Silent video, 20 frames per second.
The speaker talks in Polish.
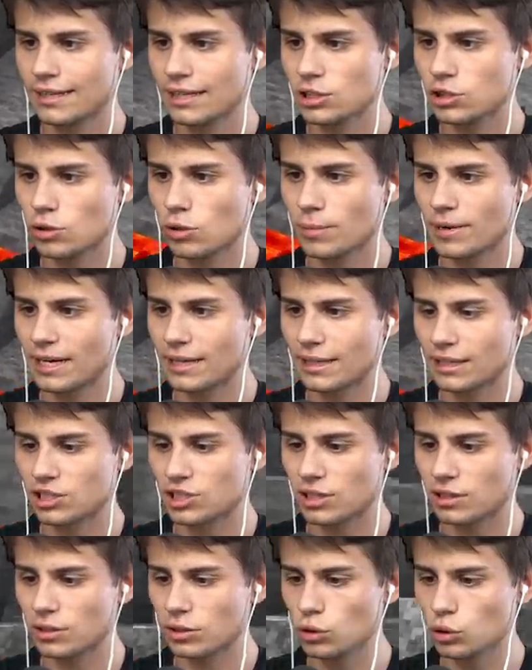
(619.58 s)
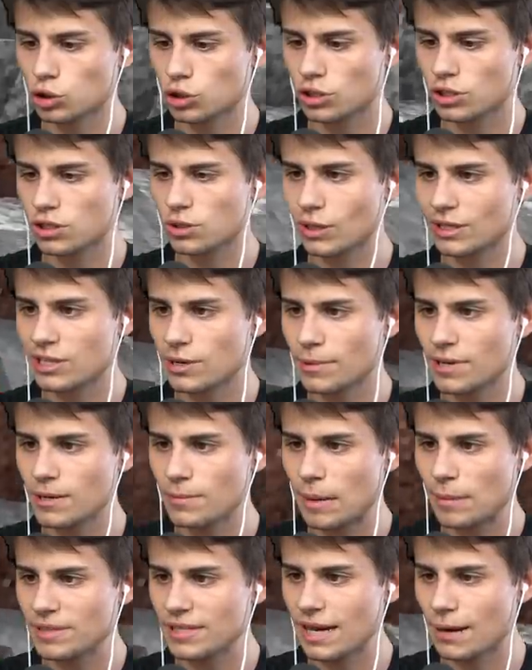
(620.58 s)
też umrę, także już kładziemy i
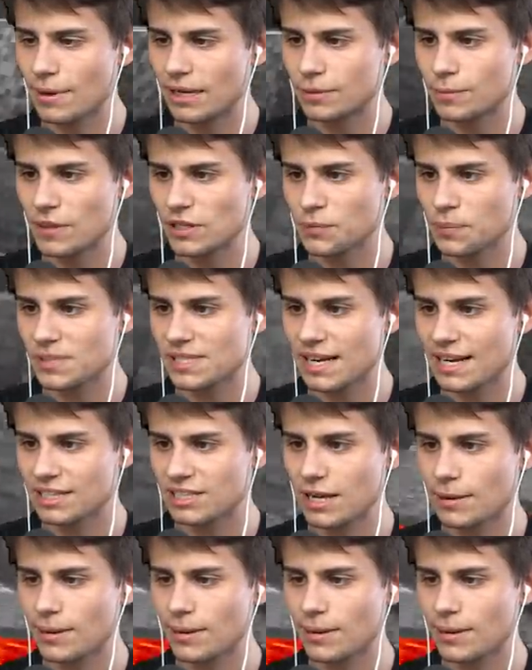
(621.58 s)
mamy diament. Mieliśmy znaleźć